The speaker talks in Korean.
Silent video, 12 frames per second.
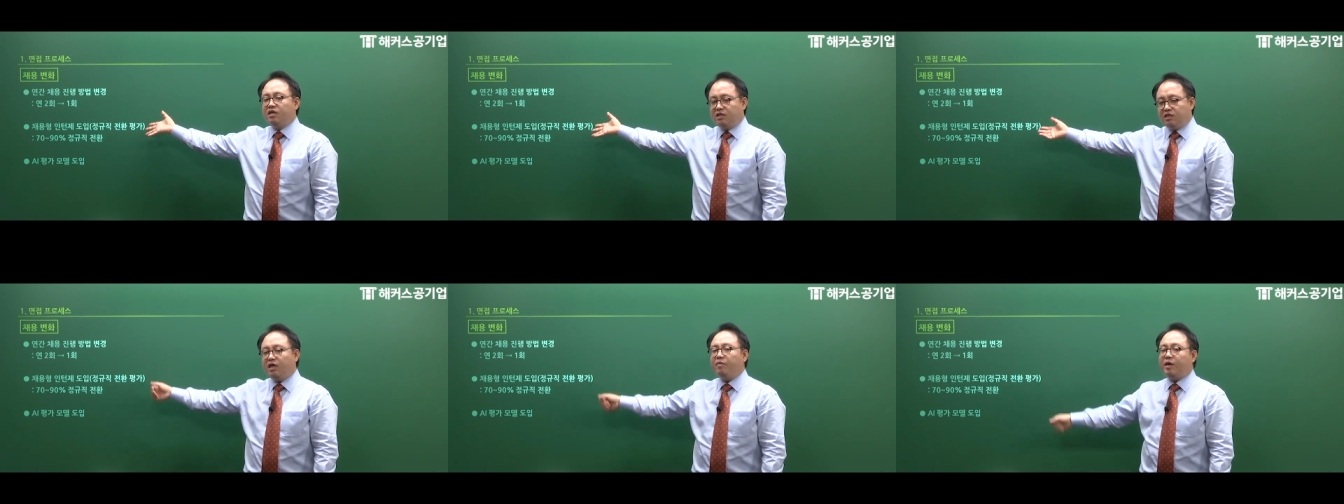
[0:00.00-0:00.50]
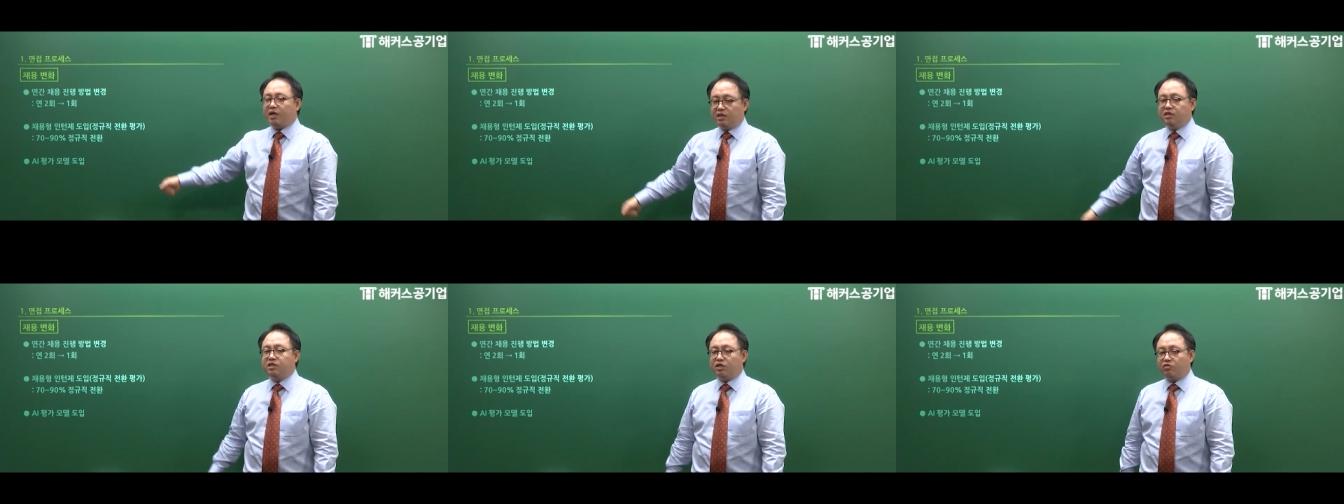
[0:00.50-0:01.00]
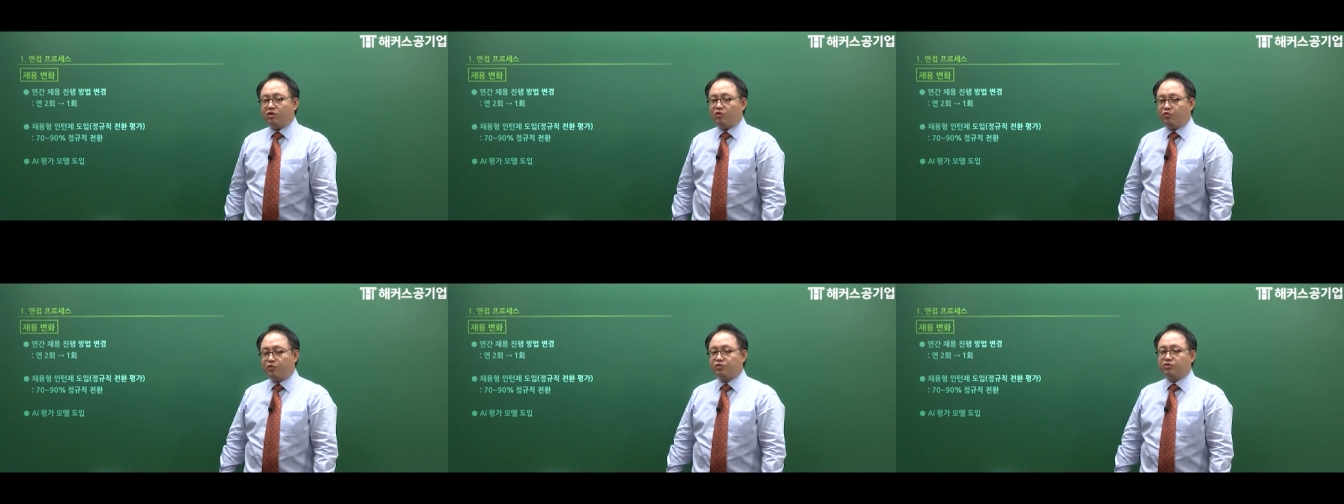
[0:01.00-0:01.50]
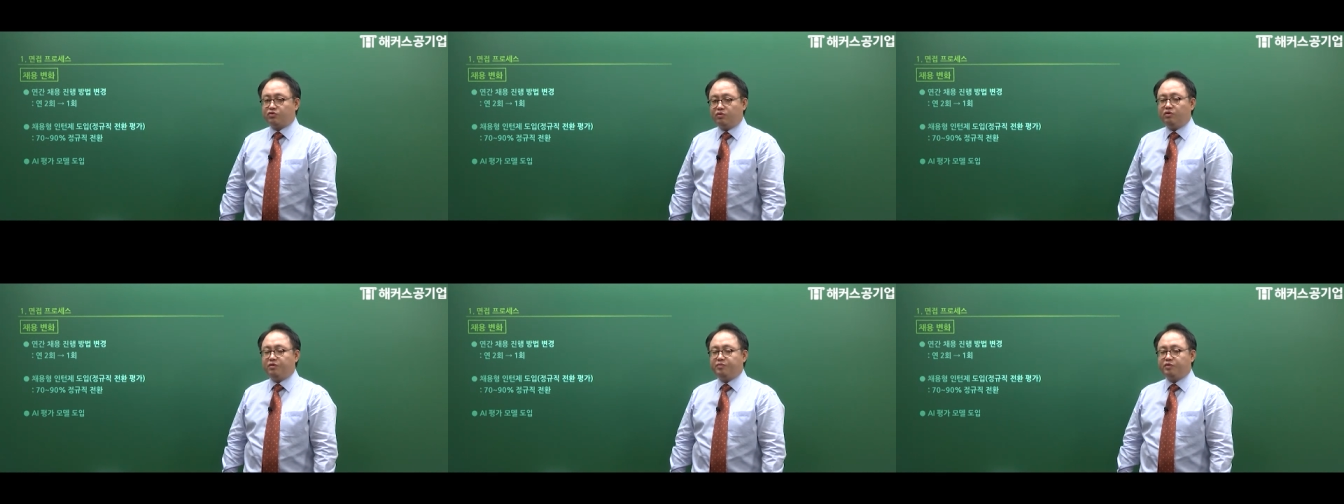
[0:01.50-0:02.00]
크게 바뀐 제도라고 볼
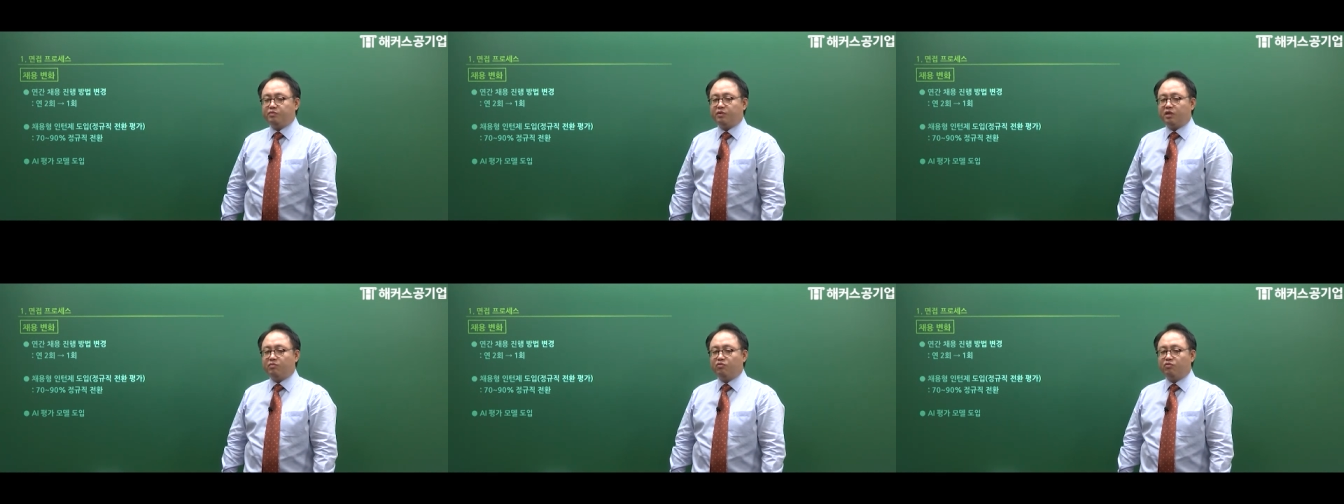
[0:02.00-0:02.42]
수는 없습니다.